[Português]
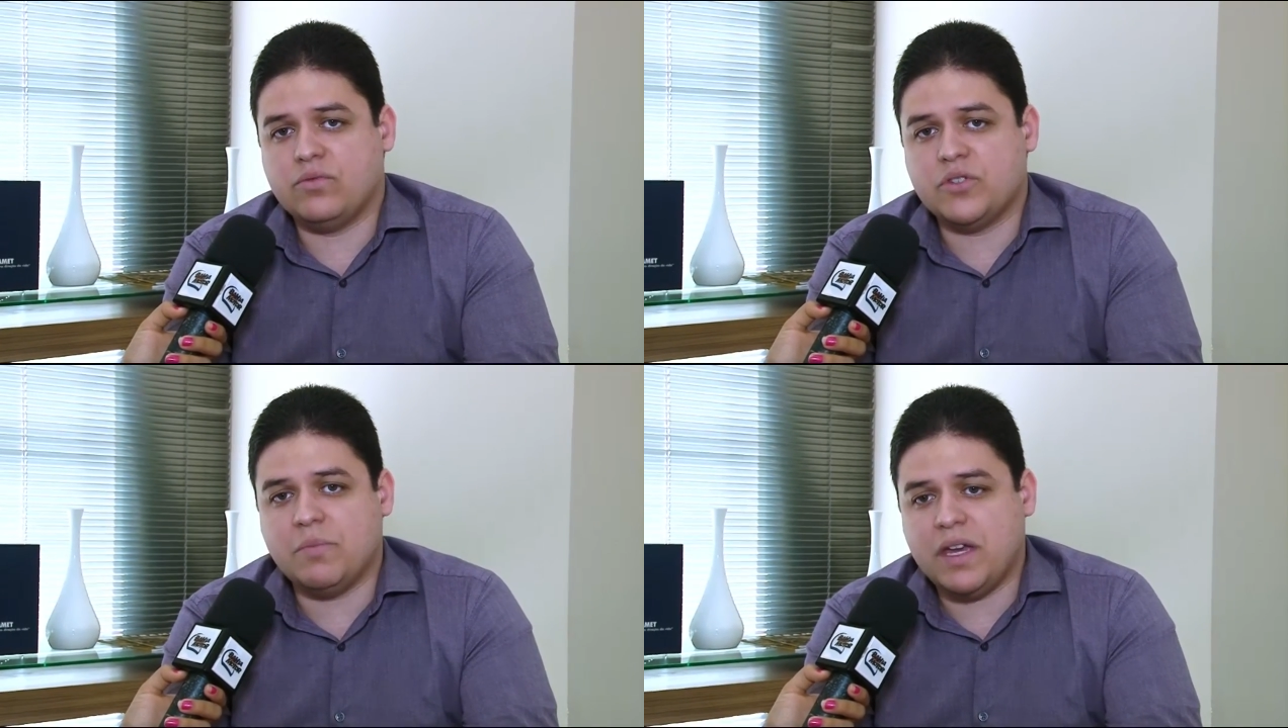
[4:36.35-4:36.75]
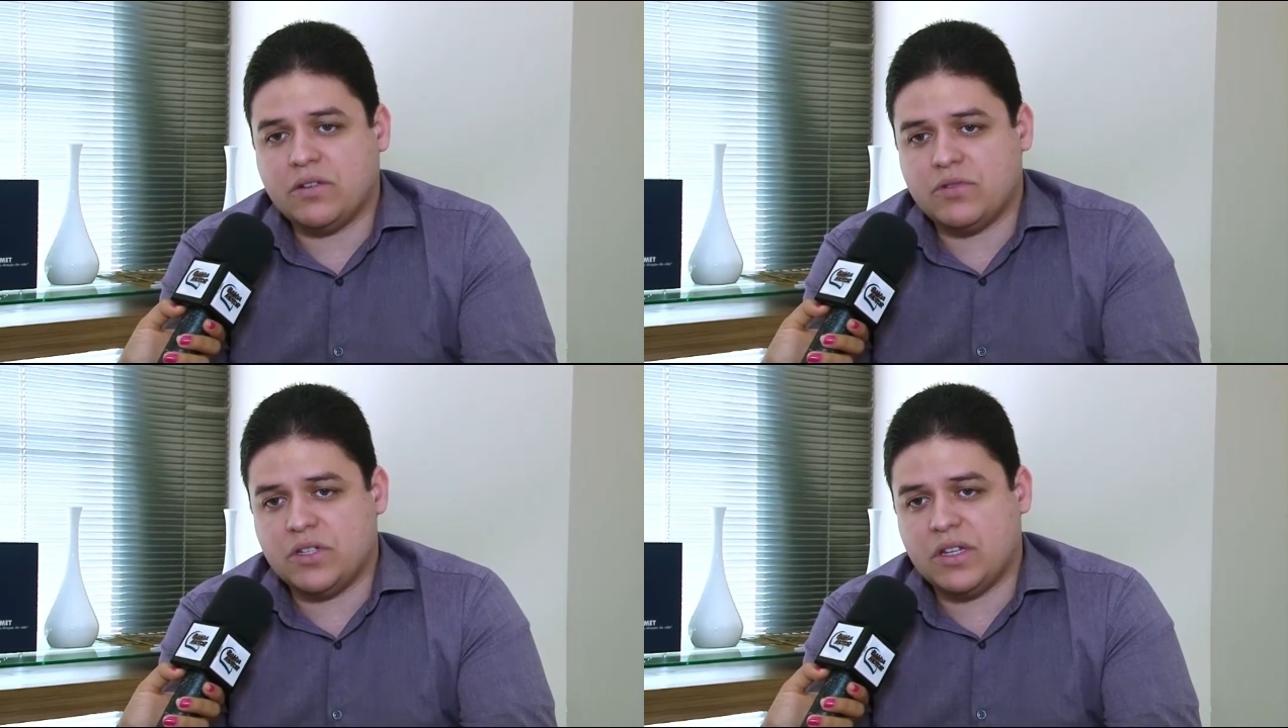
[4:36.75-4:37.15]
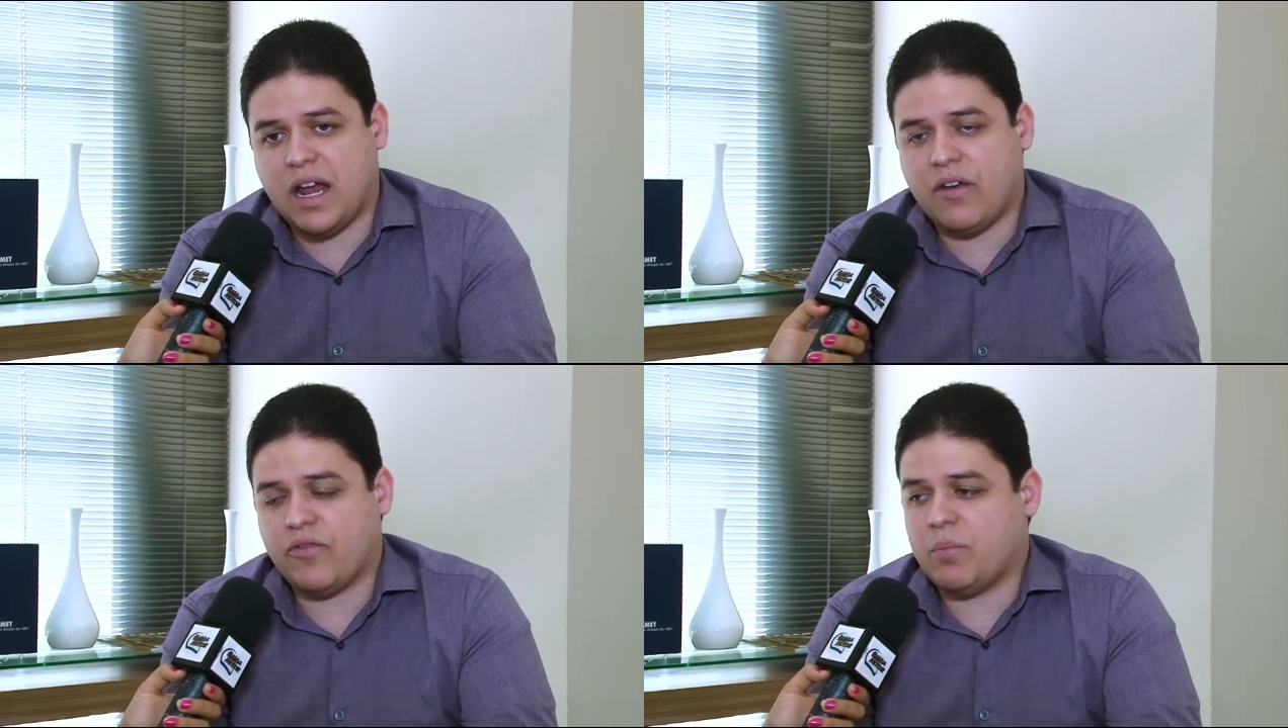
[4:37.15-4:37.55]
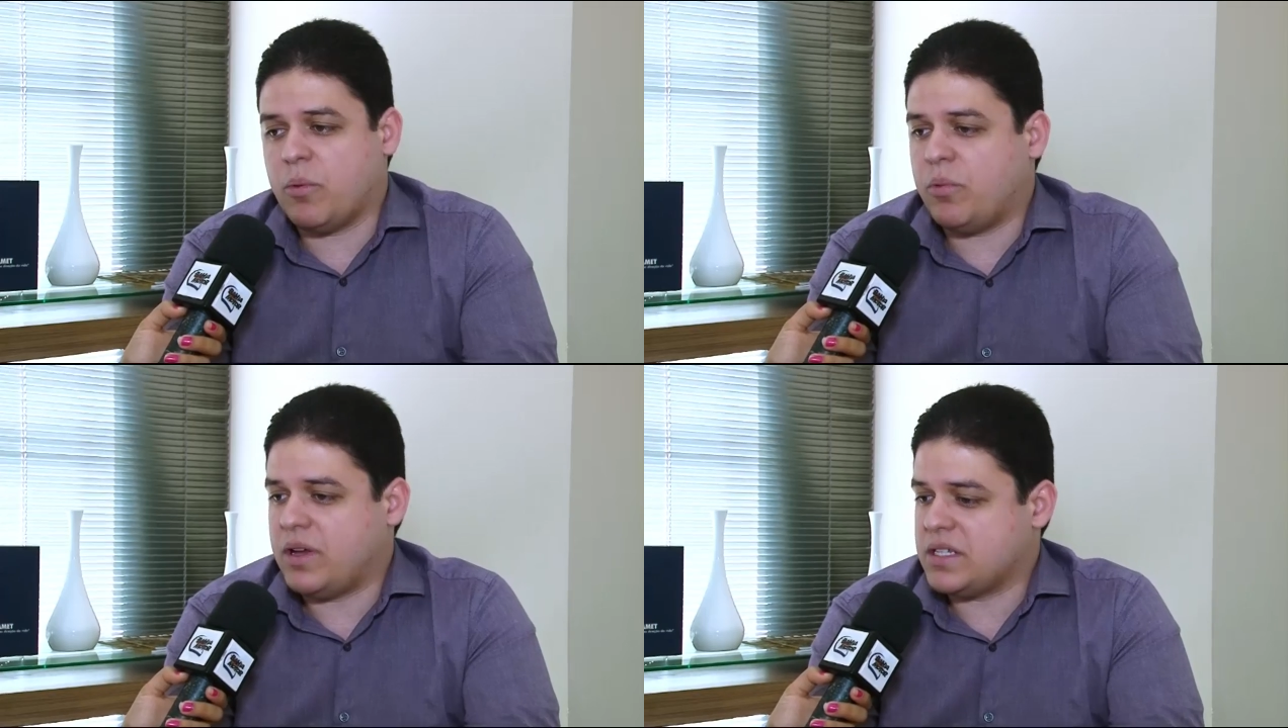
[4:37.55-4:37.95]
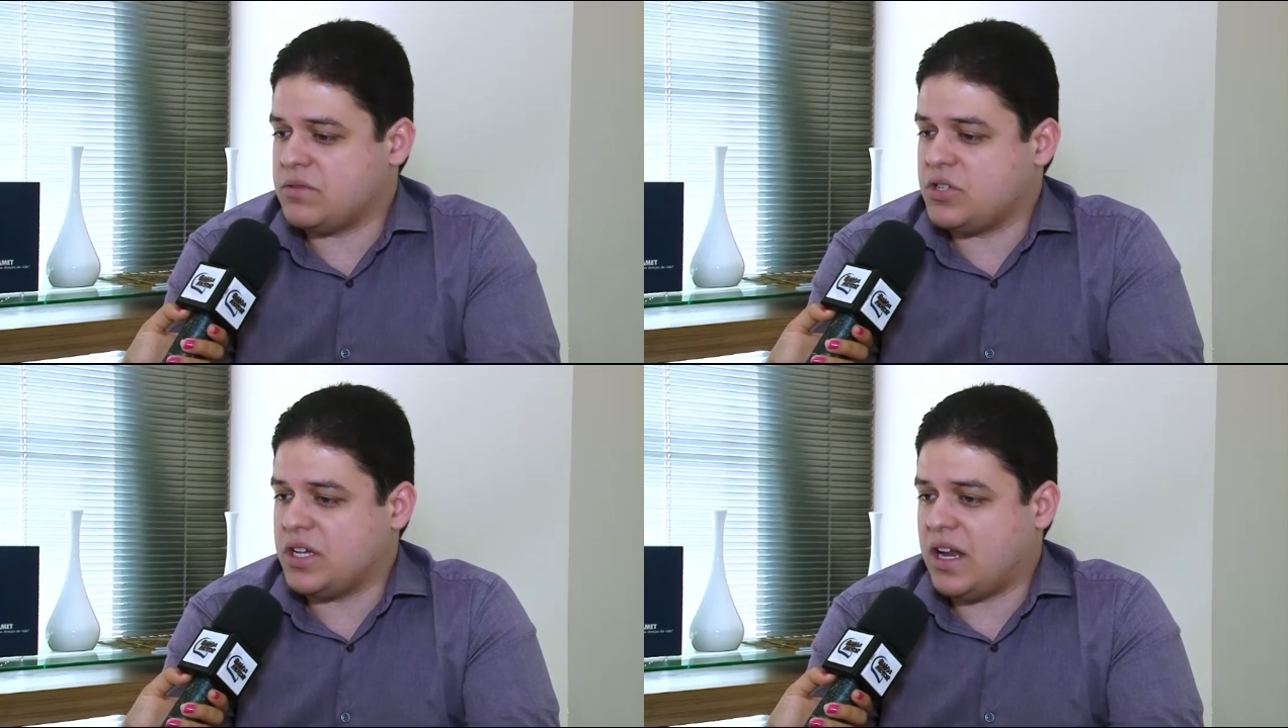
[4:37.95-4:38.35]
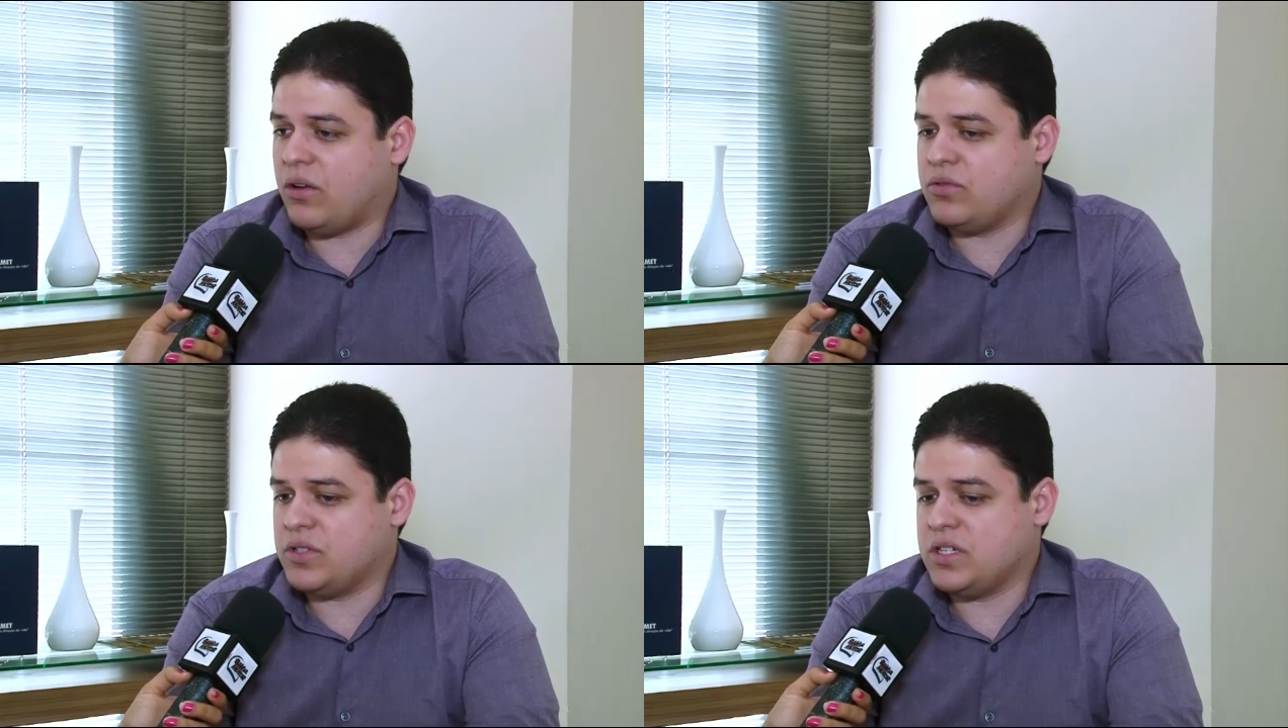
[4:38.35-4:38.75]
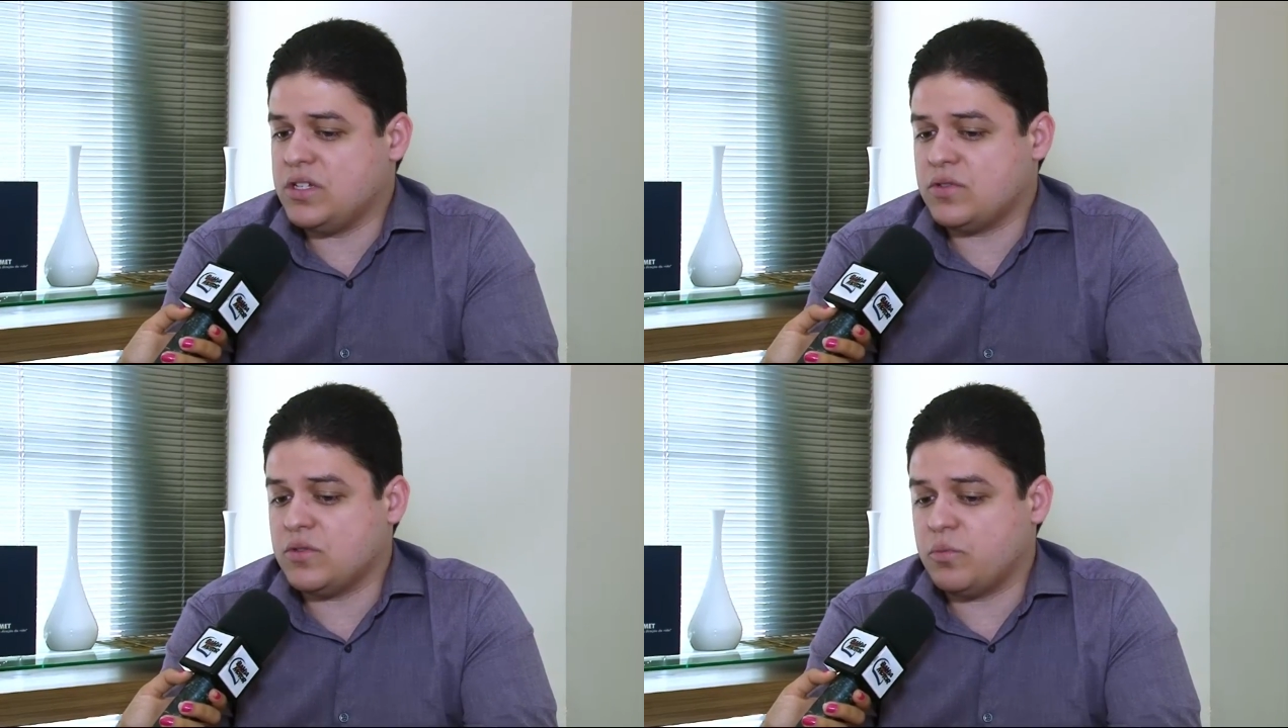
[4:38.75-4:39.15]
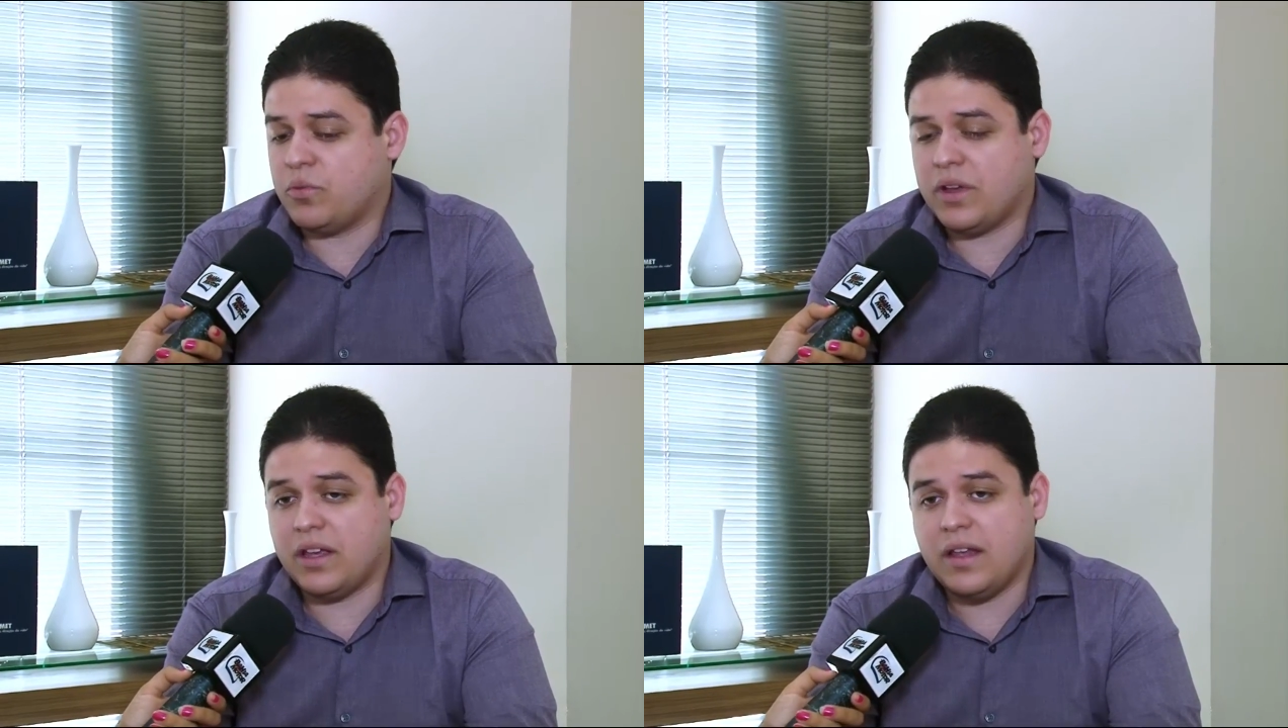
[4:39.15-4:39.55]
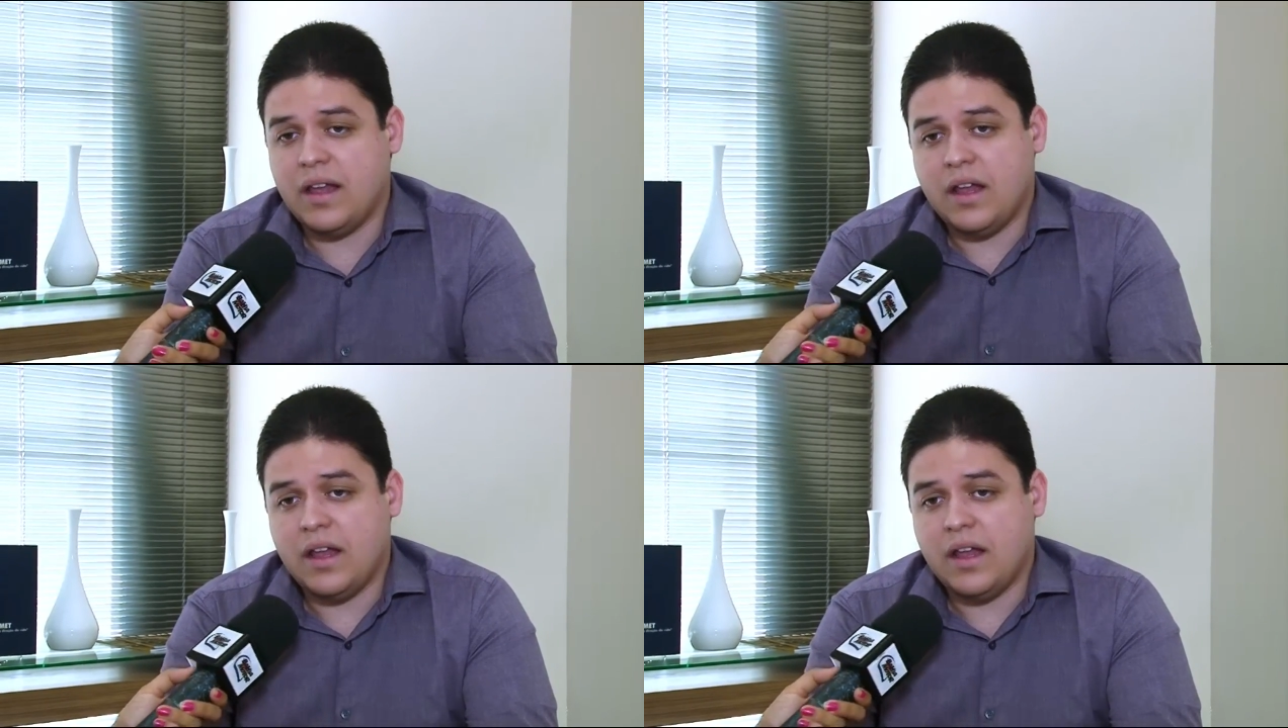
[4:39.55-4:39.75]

os médicos de tráfico e a população em geral dos riscos, porque